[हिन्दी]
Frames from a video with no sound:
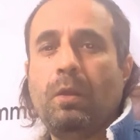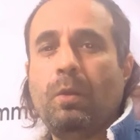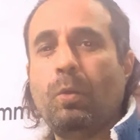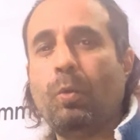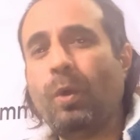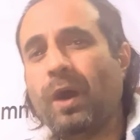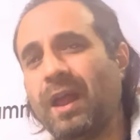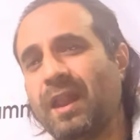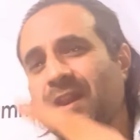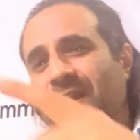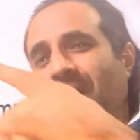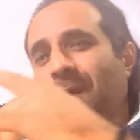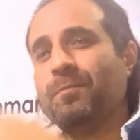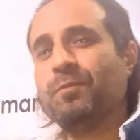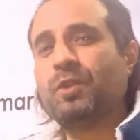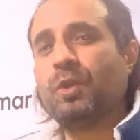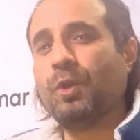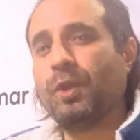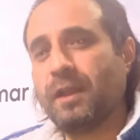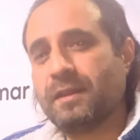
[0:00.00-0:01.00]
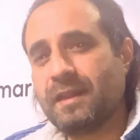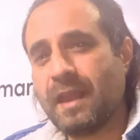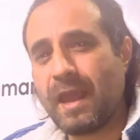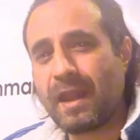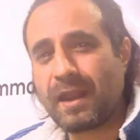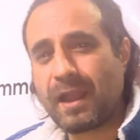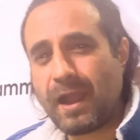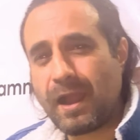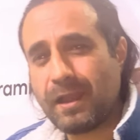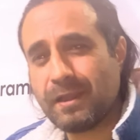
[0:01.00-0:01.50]
वेलकम टू गजैल
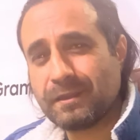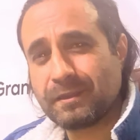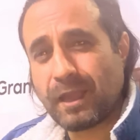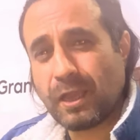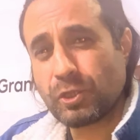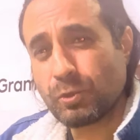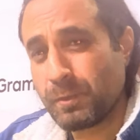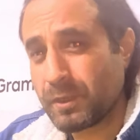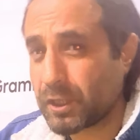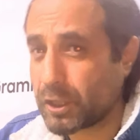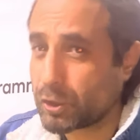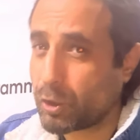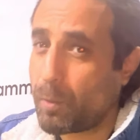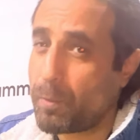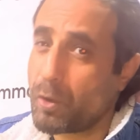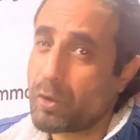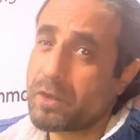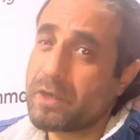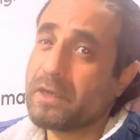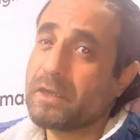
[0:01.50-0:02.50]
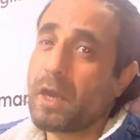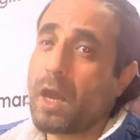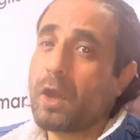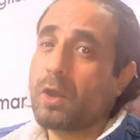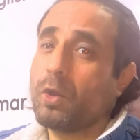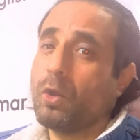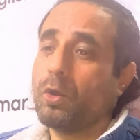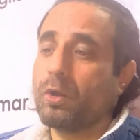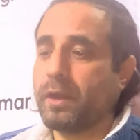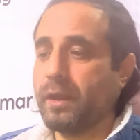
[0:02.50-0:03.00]
गाइज गाइज उम्मीद करता हूँ आप लोग ठीक ठाक
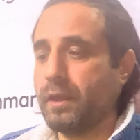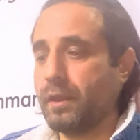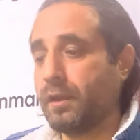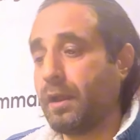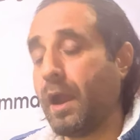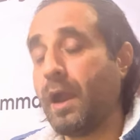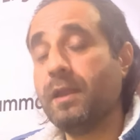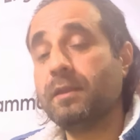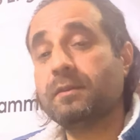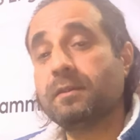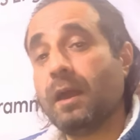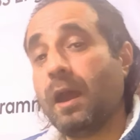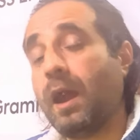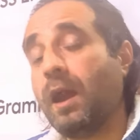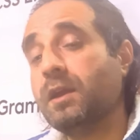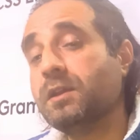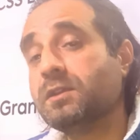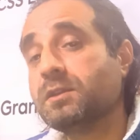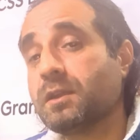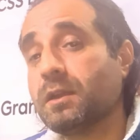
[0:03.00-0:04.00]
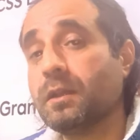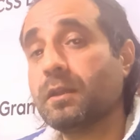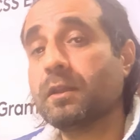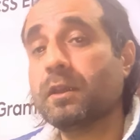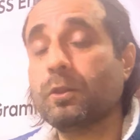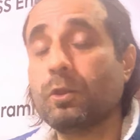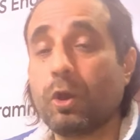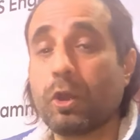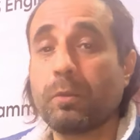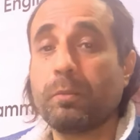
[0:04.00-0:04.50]
हो गए गाइज़ आजकल के
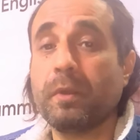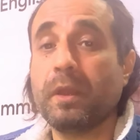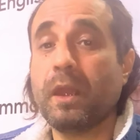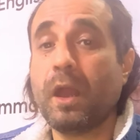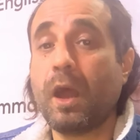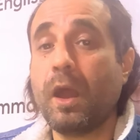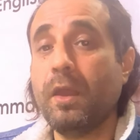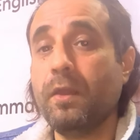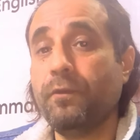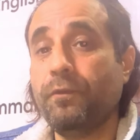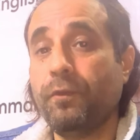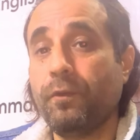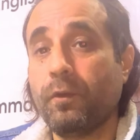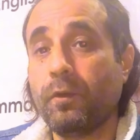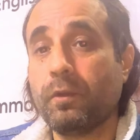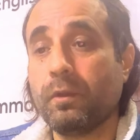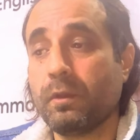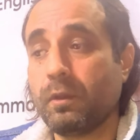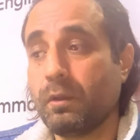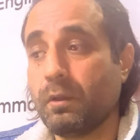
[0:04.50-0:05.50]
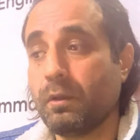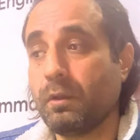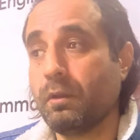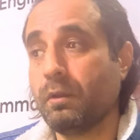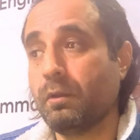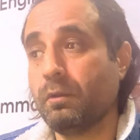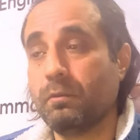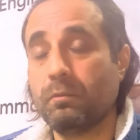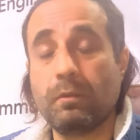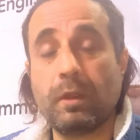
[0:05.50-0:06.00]
दौर में आईफोन
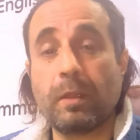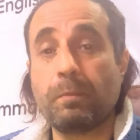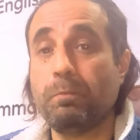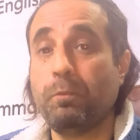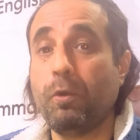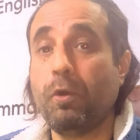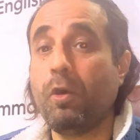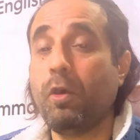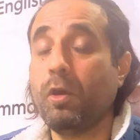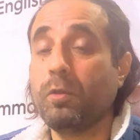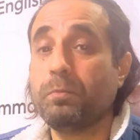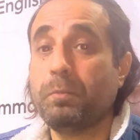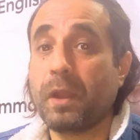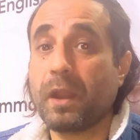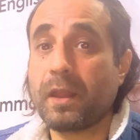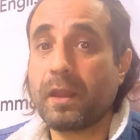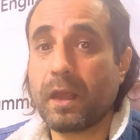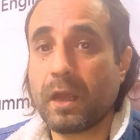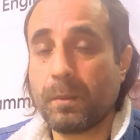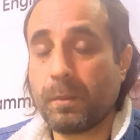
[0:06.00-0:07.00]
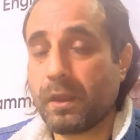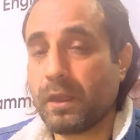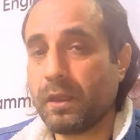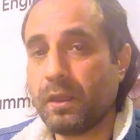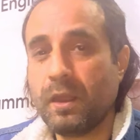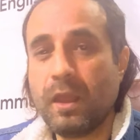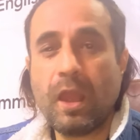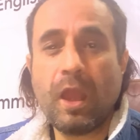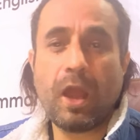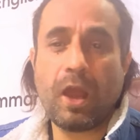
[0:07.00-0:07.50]
एक बहुत बड़ा नाम है
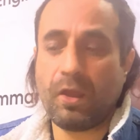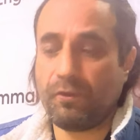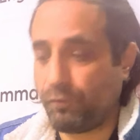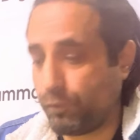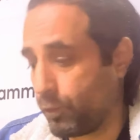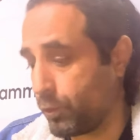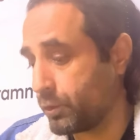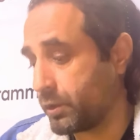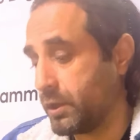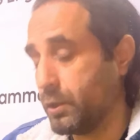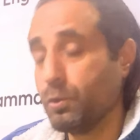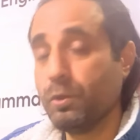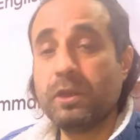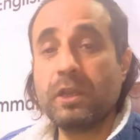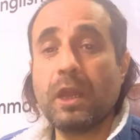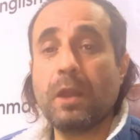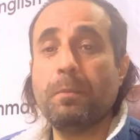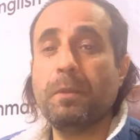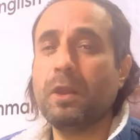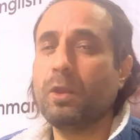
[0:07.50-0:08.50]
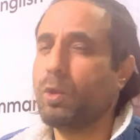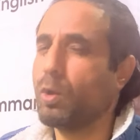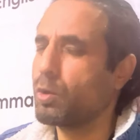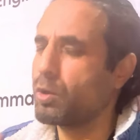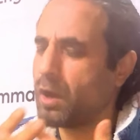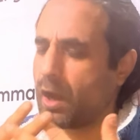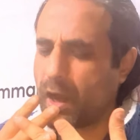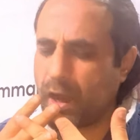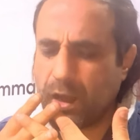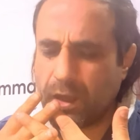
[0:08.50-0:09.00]
फ़ोन की दुनिया में लोग
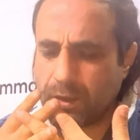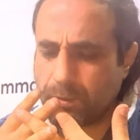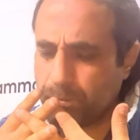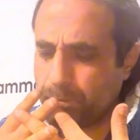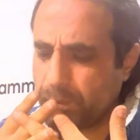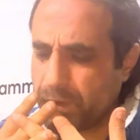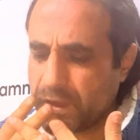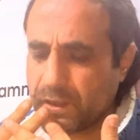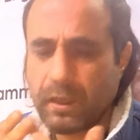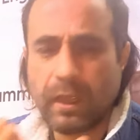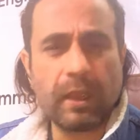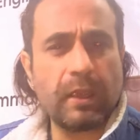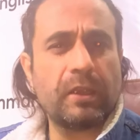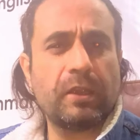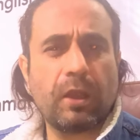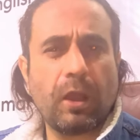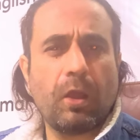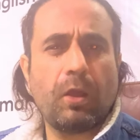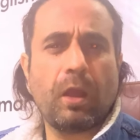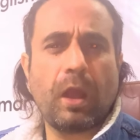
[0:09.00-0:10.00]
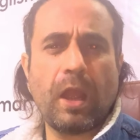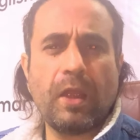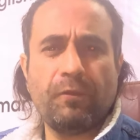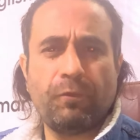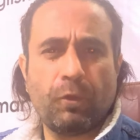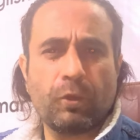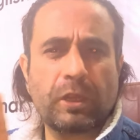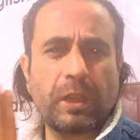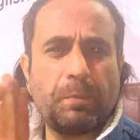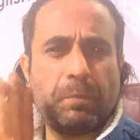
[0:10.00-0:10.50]
हर बंदा
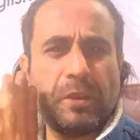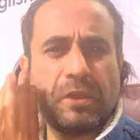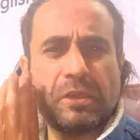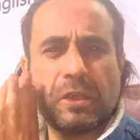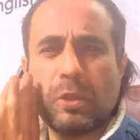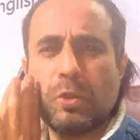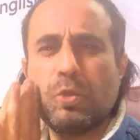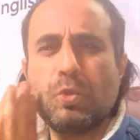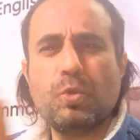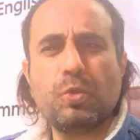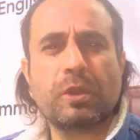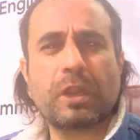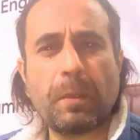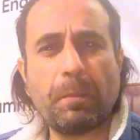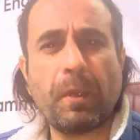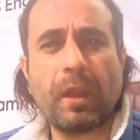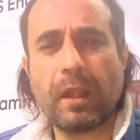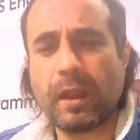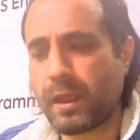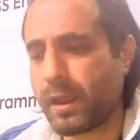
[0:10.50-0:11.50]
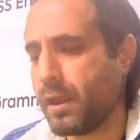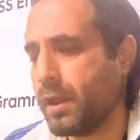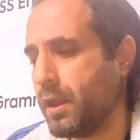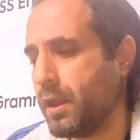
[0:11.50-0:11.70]
आईफोन के पीछे टूट के पड़ा है